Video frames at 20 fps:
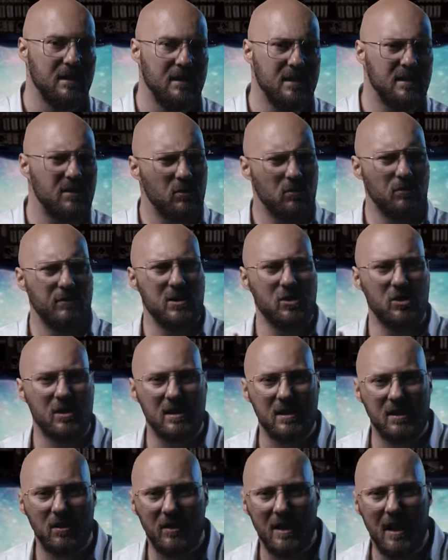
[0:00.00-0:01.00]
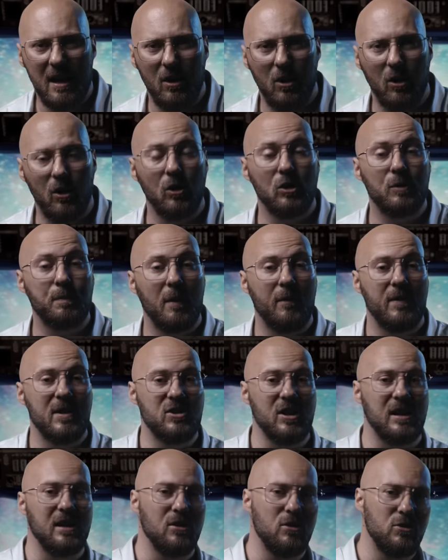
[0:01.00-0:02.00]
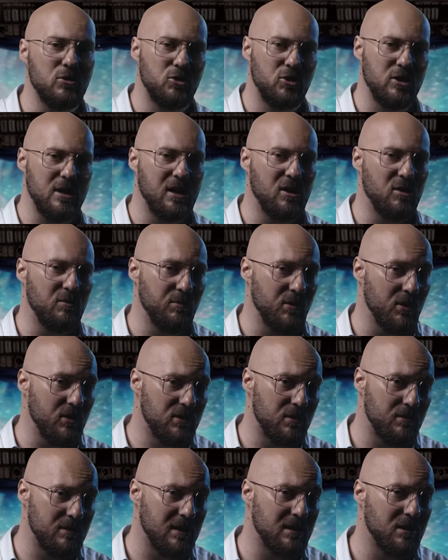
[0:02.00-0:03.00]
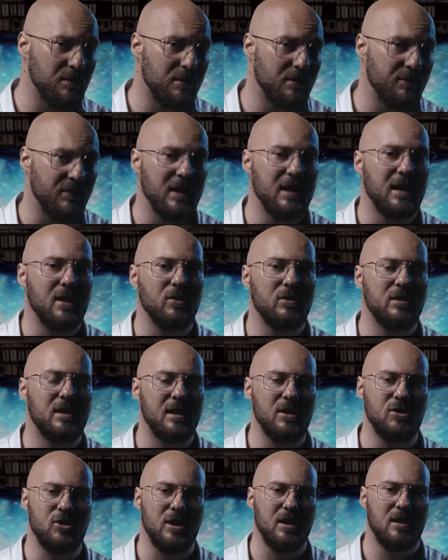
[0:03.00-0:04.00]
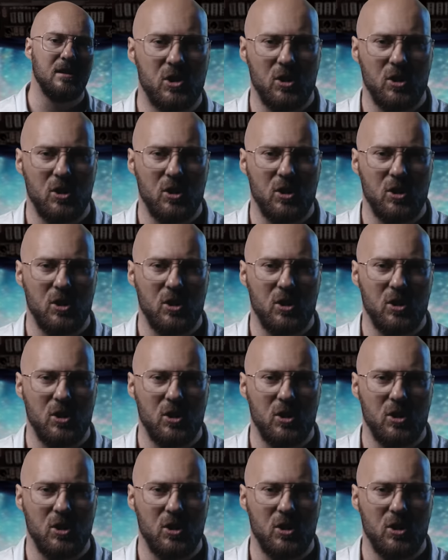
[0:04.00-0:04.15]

Jest to również historia o odpowiedzialności, jaką niosą za sobą wielkie odkrycia.